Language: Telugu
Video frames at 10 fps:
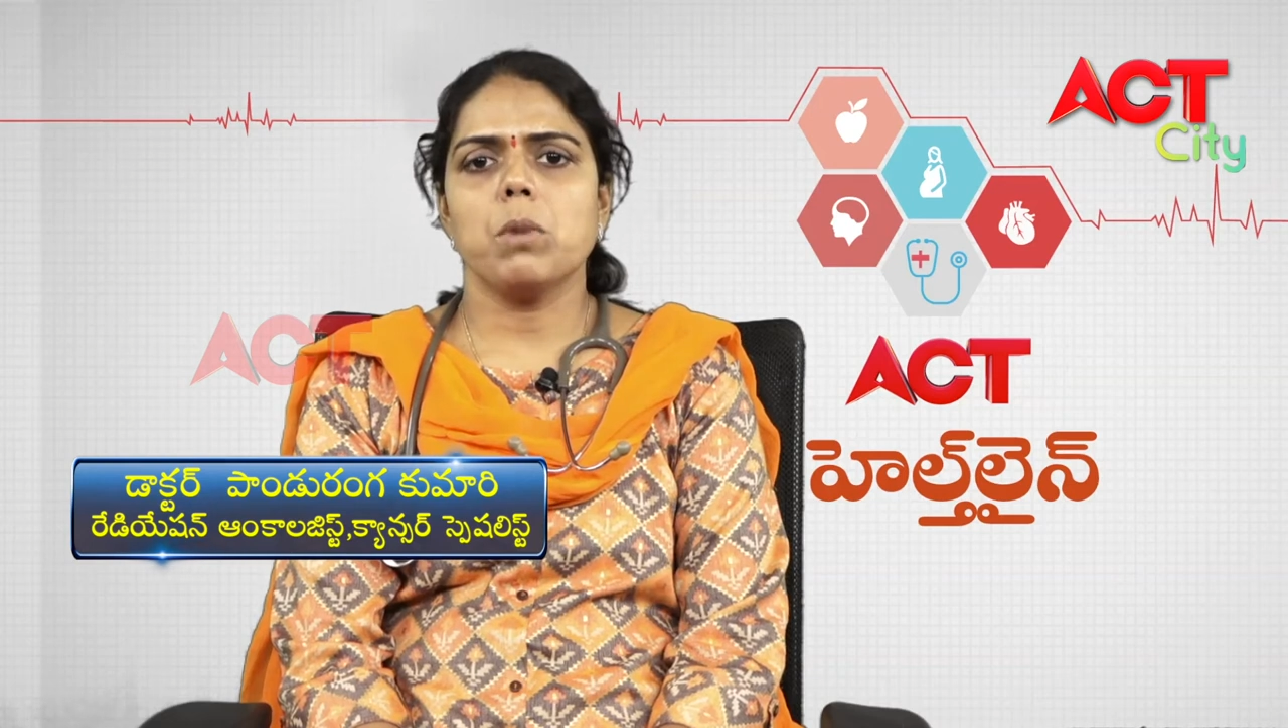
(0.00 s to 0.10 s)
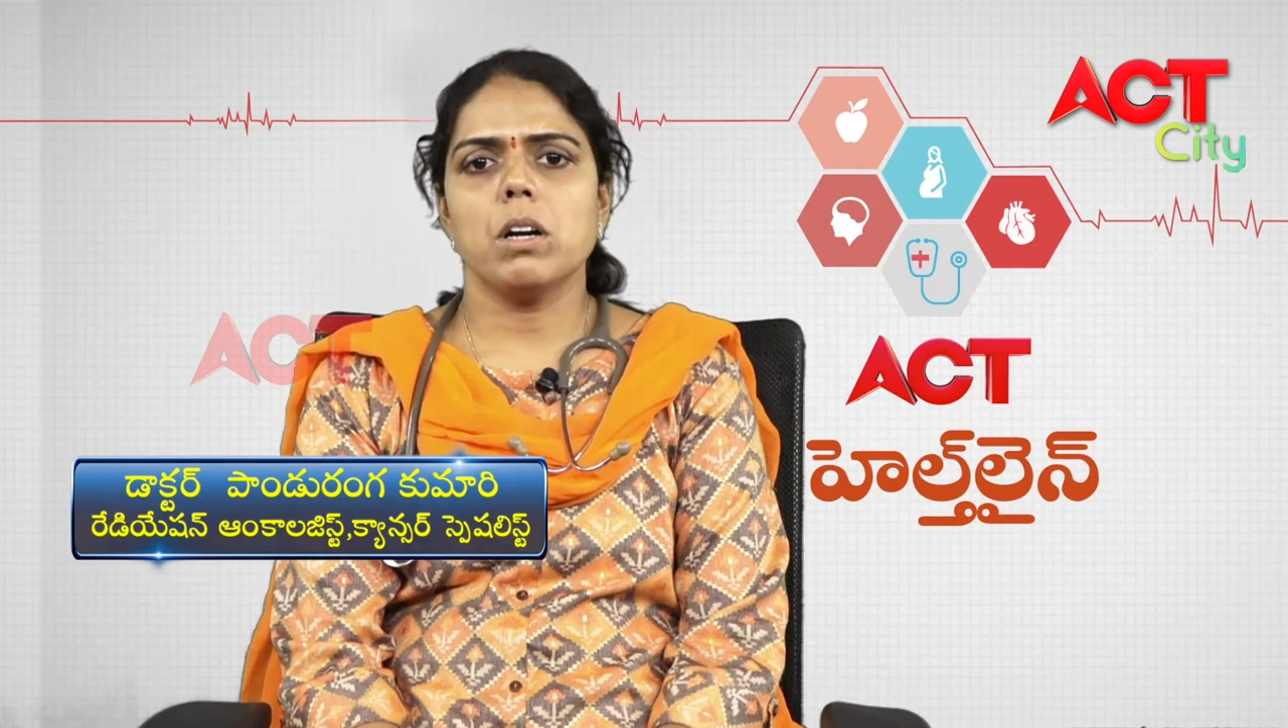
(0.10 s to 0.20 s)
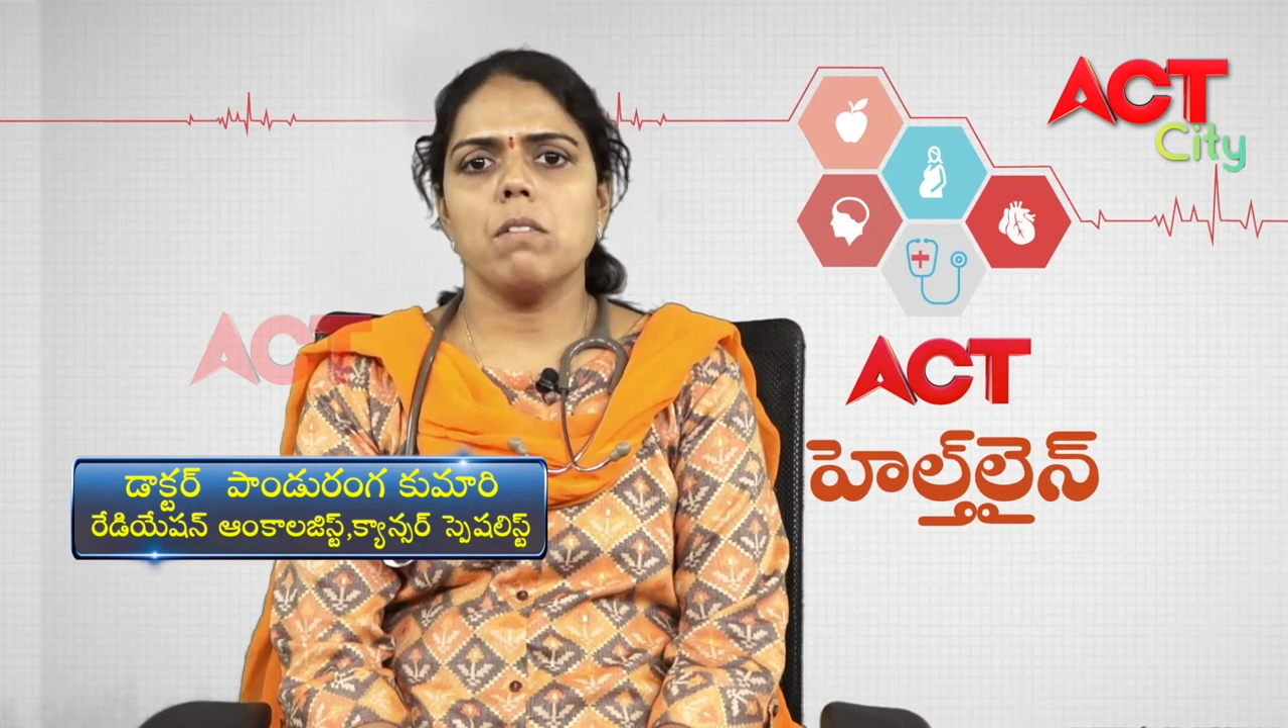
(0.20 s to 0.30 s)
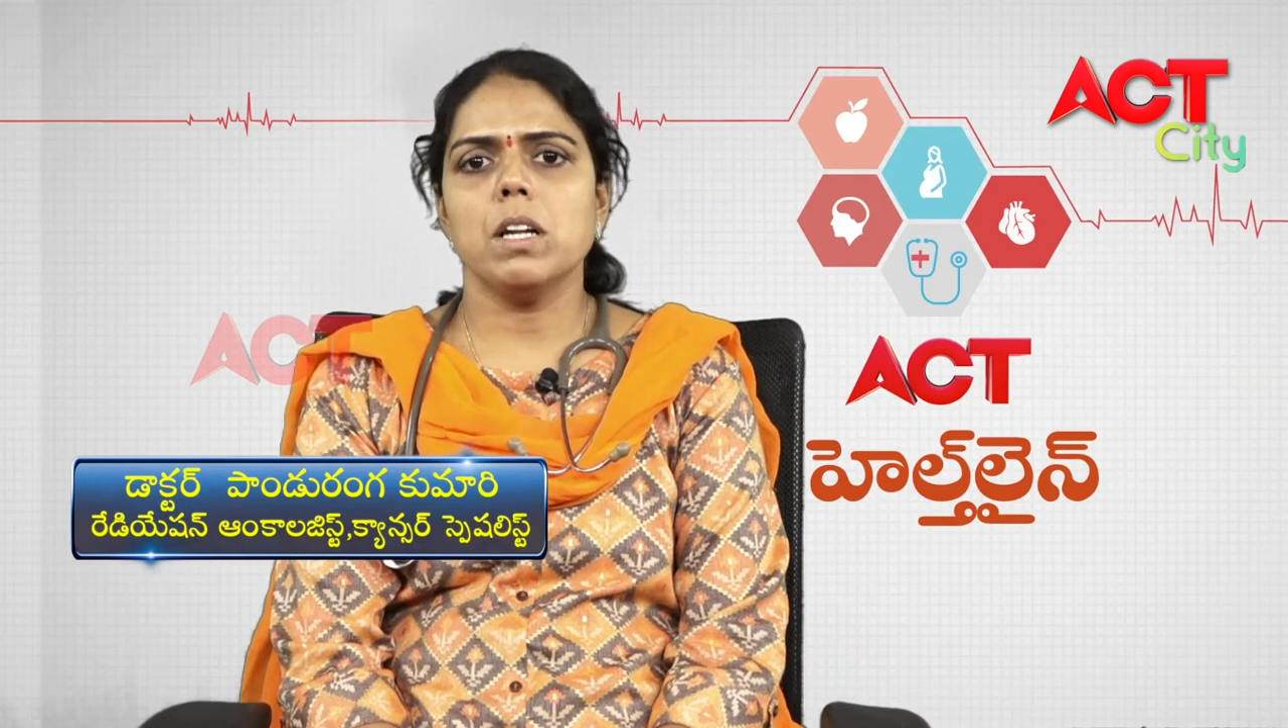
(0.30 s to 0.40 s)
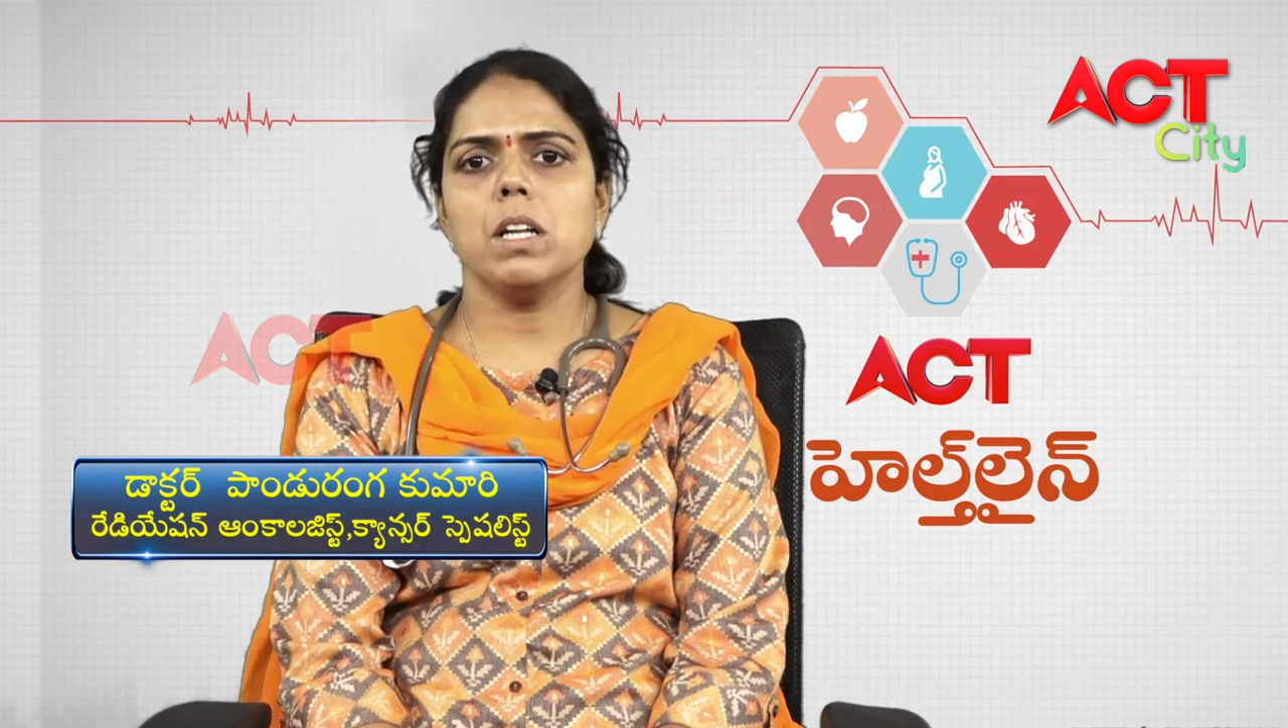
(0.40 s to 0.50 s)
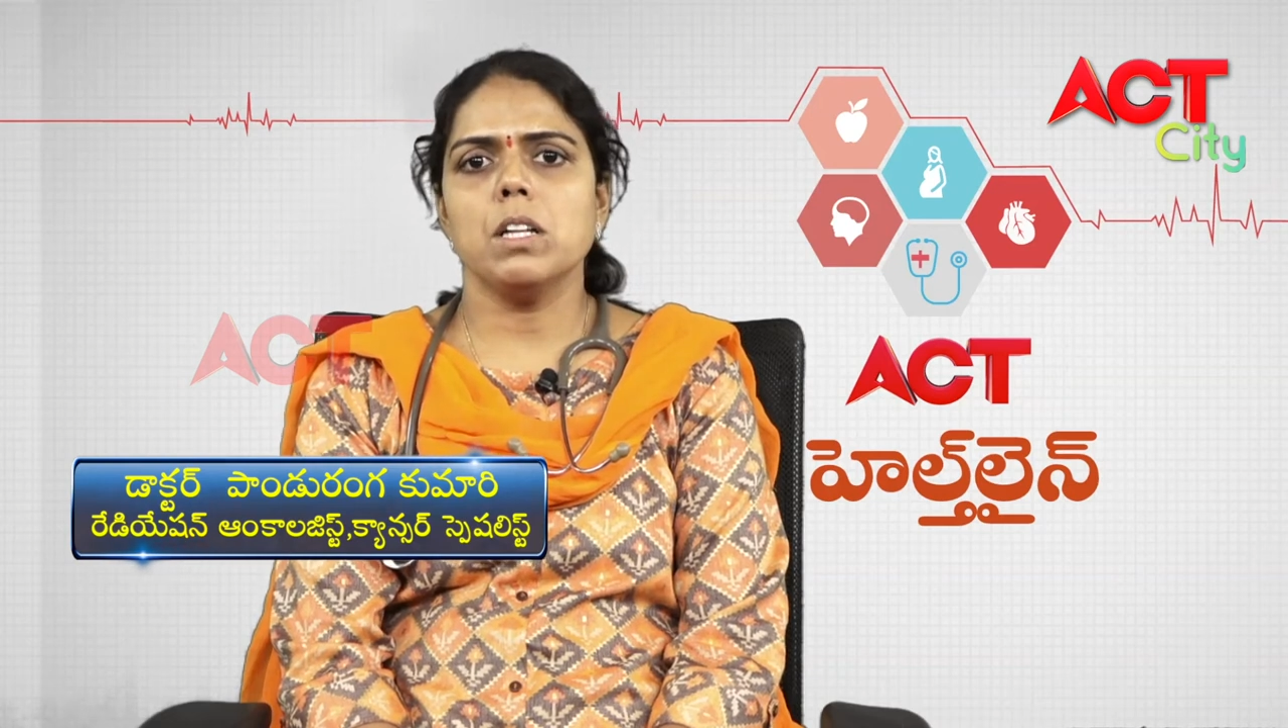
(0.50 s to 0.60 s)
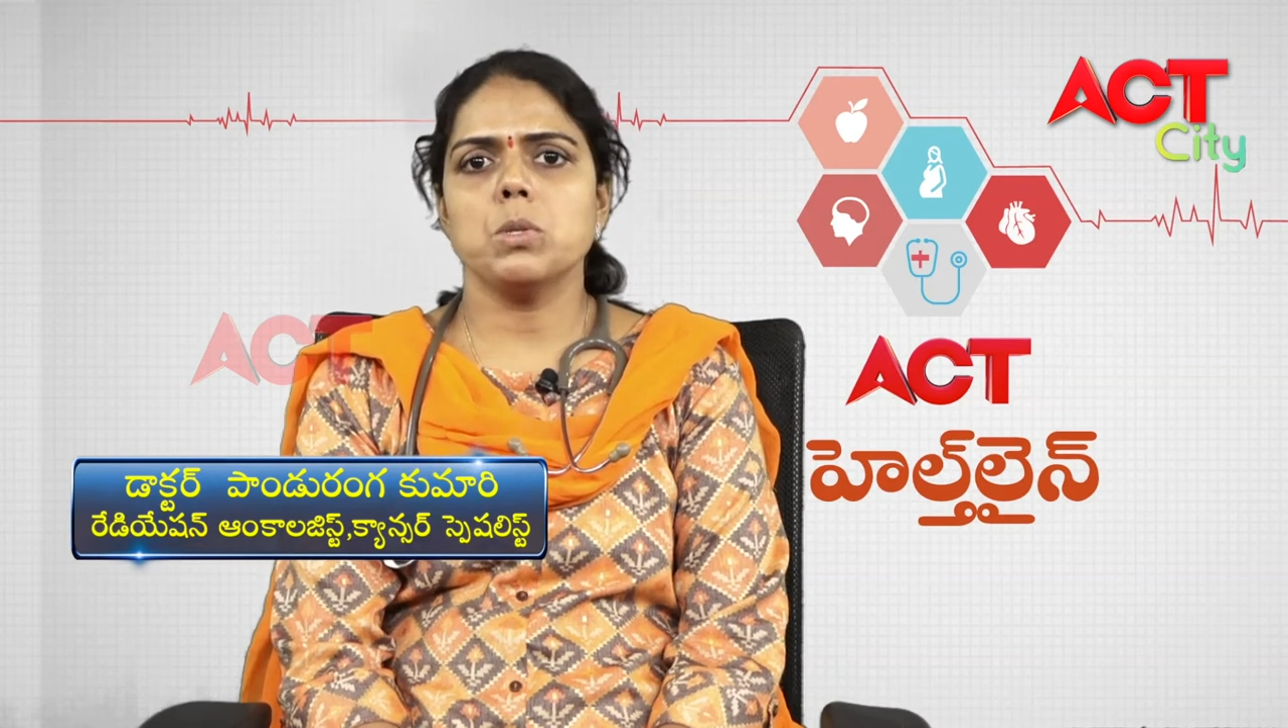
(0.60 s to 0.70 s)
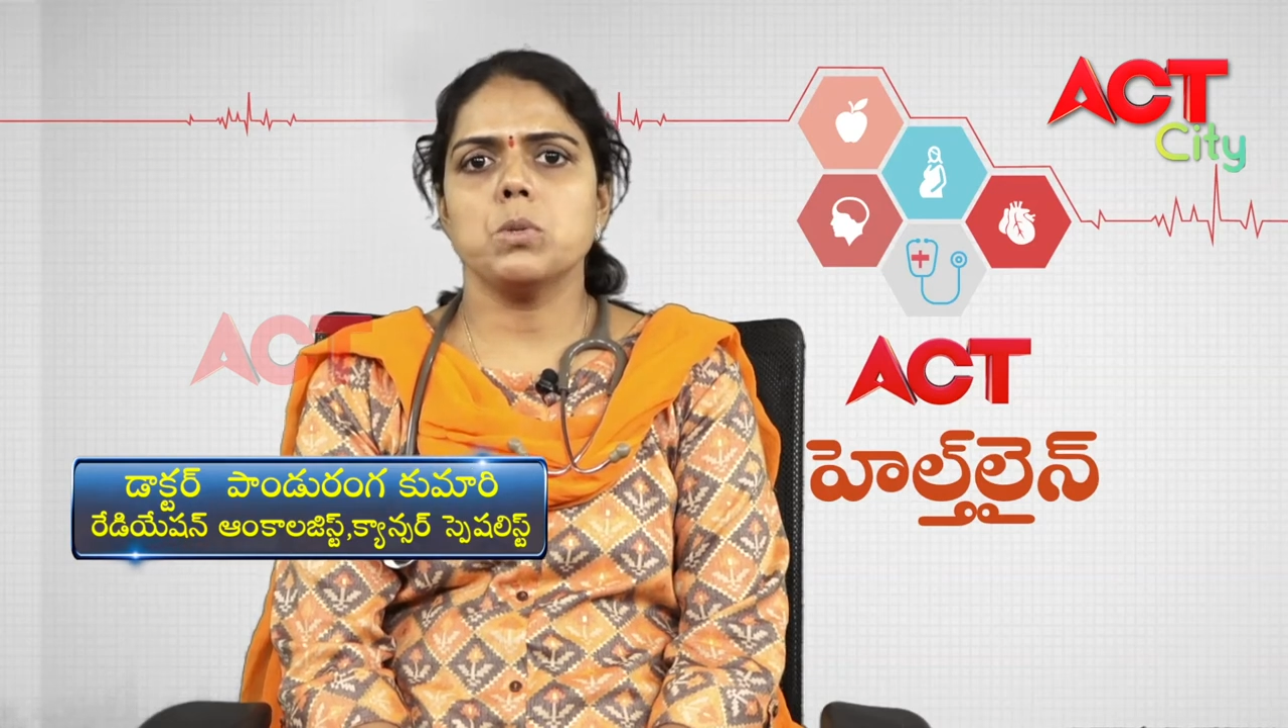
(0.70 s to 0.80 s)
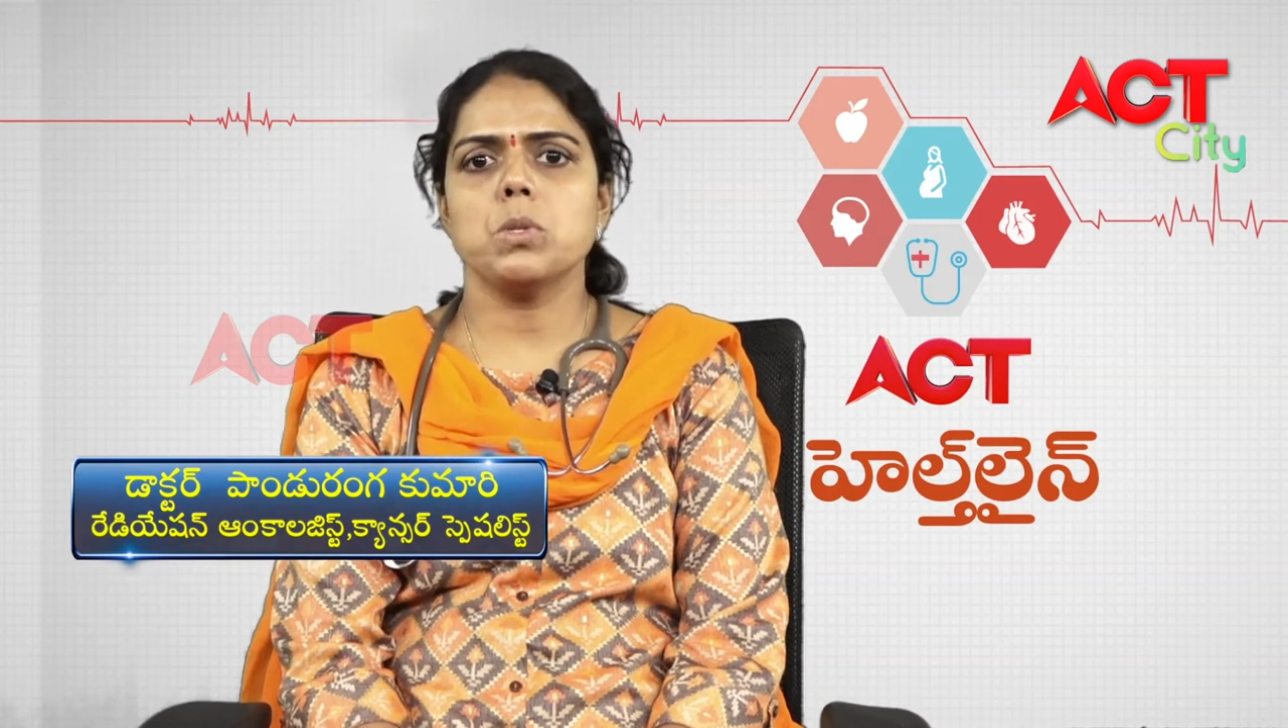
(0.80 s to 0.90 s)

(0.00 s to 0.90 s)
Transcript: మగవాళ్ళల్లో